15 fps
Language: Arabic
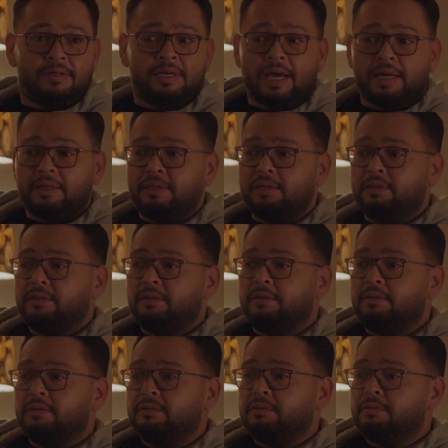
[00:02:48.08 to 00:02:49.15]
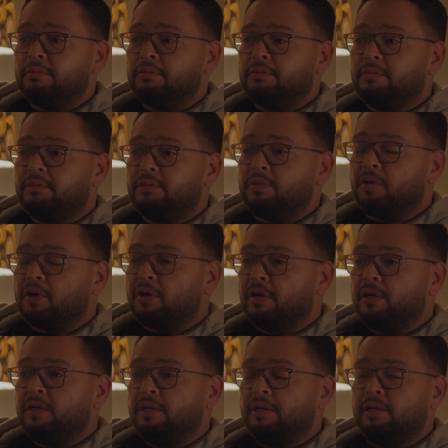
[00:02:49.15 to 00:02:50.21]
يعني
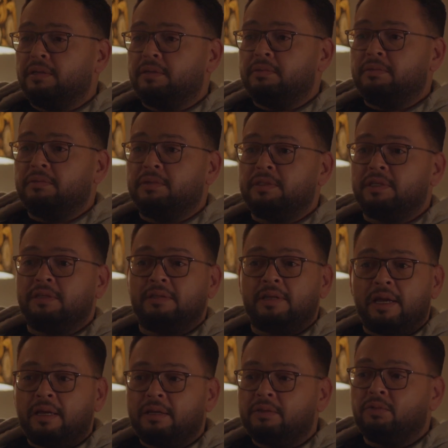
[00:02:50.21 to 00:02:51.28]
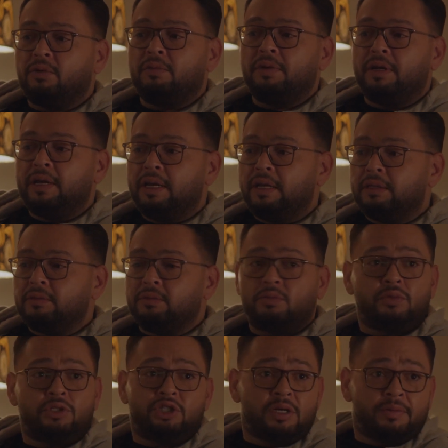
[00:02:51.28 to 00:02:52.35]
تمرني الستات والبنات
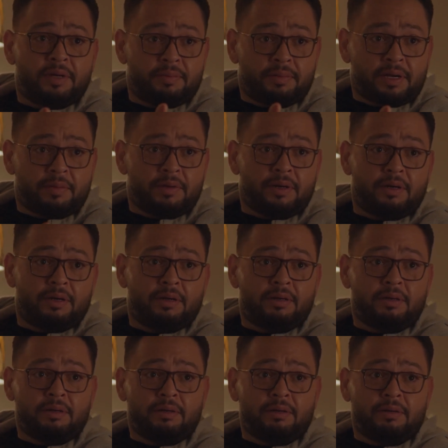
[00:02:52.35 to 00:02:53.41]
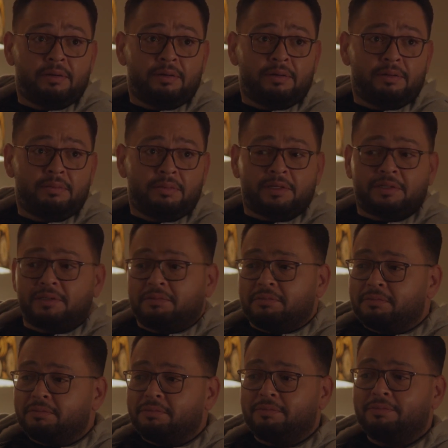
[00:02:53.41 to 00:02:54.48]
والشباب كمان بس
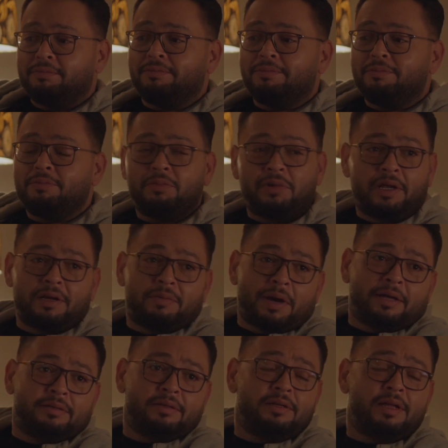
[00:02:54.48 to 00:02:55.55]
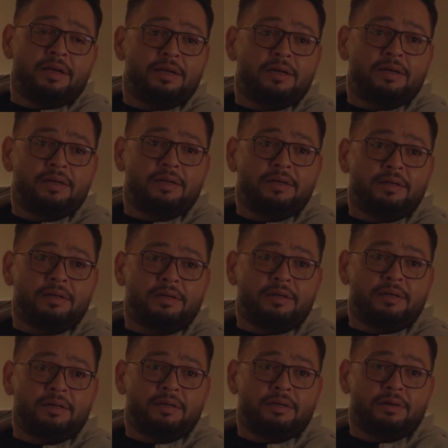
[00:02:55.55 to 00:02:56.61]
من غير ما حد يضايقك
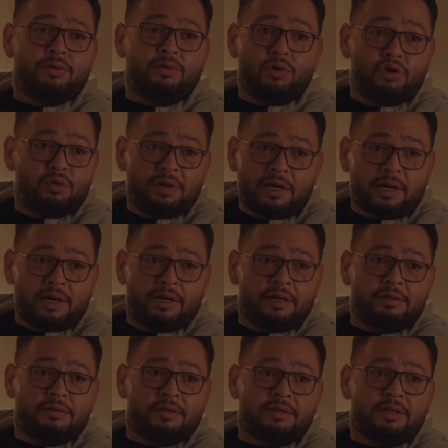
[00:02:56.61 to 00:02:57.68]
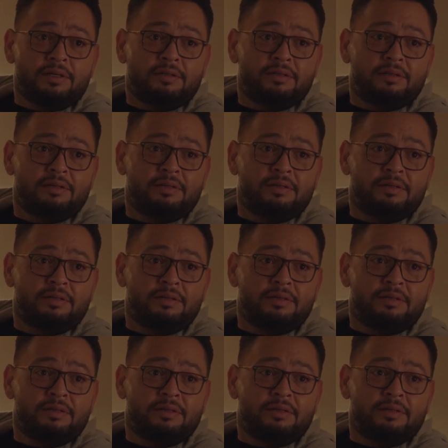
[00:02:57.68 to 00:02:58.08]
كله من خلال الانترنت